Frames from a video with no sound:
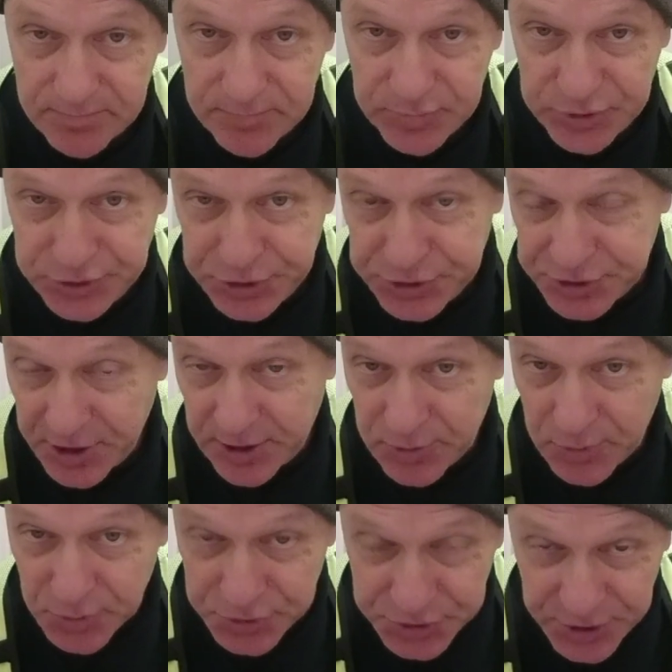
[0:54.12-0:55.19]
Dzisiaj
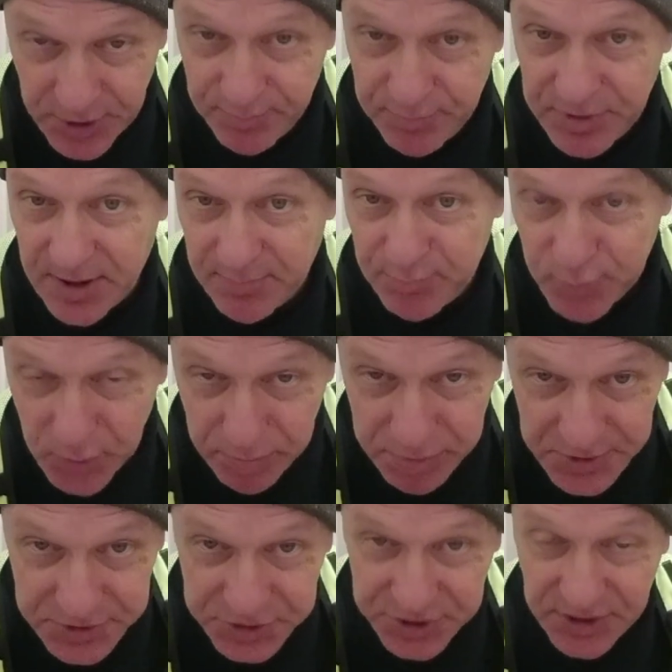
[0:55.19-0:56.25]
do siebie
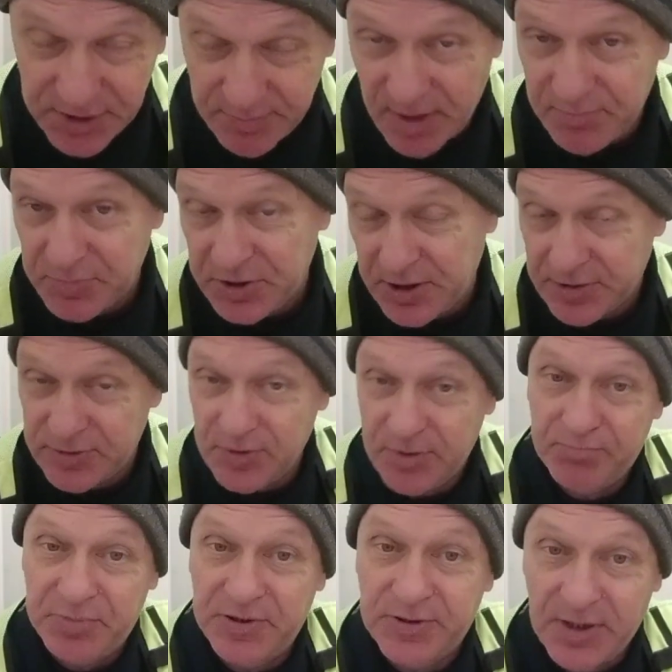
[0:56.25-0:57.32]
publicznie mam
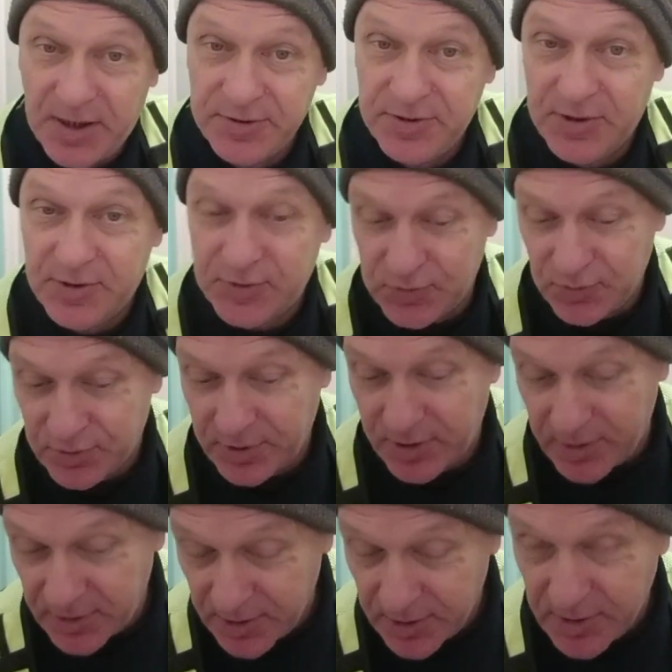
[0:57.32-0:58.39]
jedno pytanie,
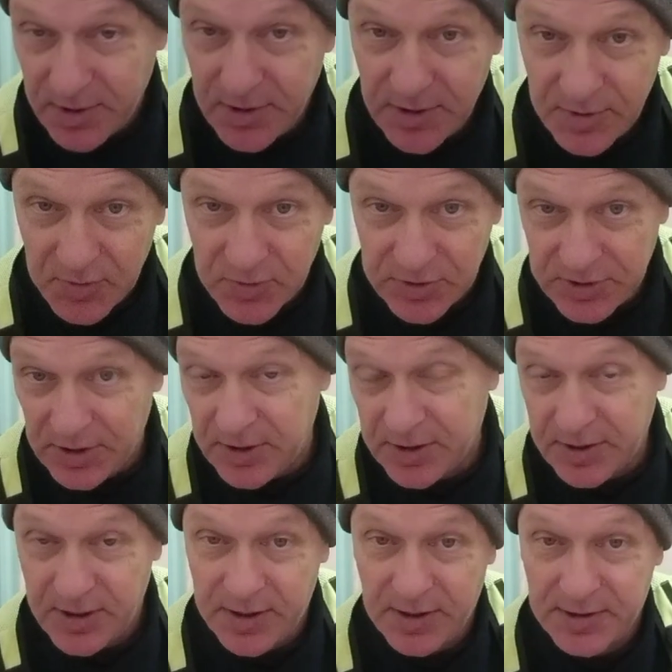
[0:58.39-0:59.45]
które
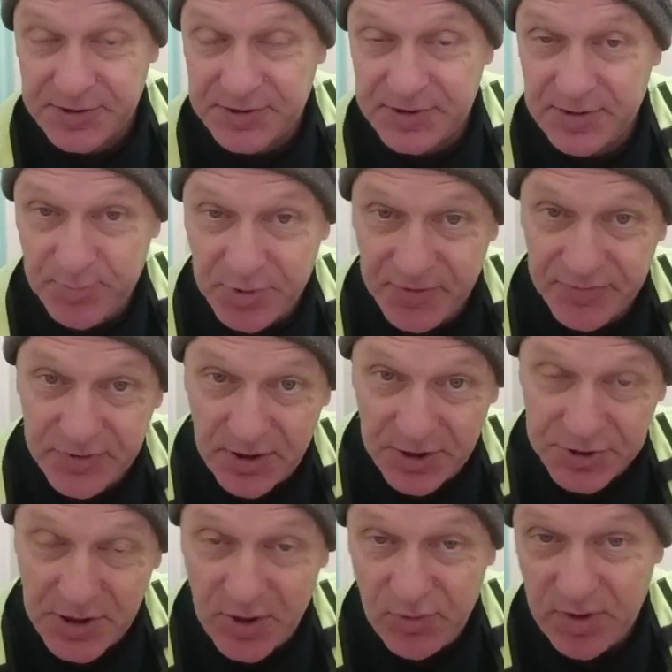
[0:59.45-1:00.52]
kilka razy
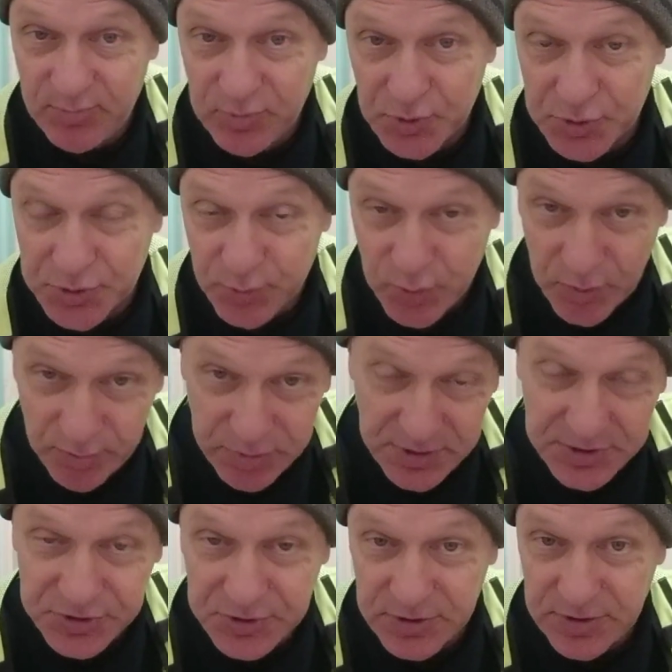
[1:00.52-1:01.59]
powtarzałem już
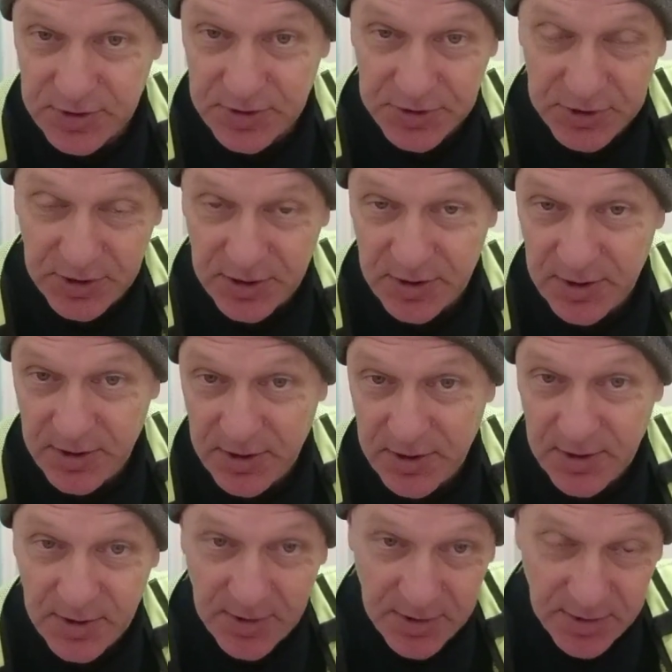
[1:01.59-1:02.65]
publicznie, że
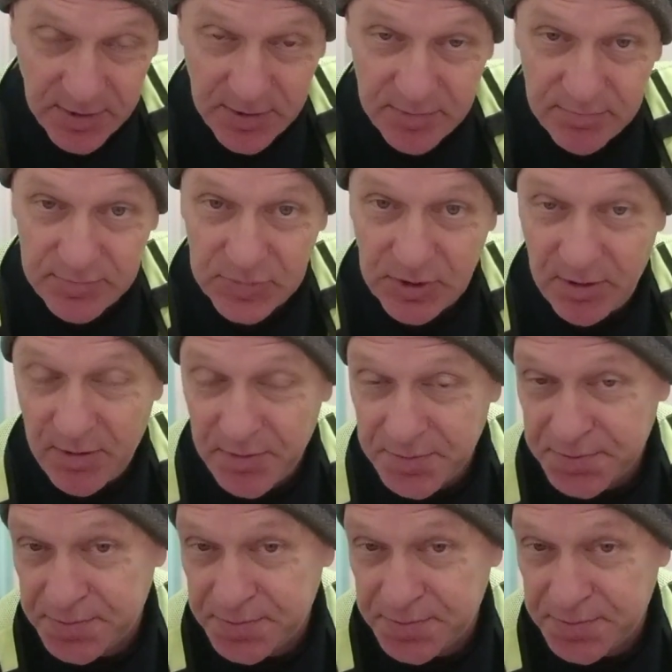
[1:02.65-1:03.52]
no,